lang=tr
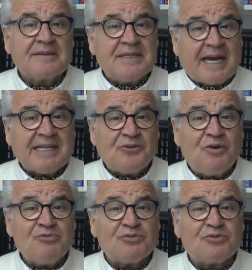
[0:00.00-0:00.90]
Dikkat ediyor
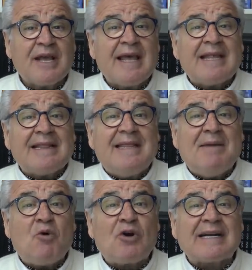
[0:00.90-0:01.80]
musunuz?
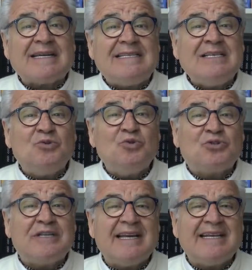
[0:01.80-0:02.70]
Demokrasi
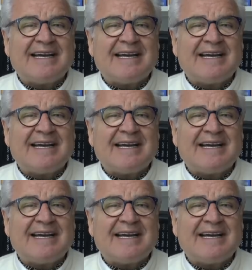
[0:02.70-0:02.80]
güçleri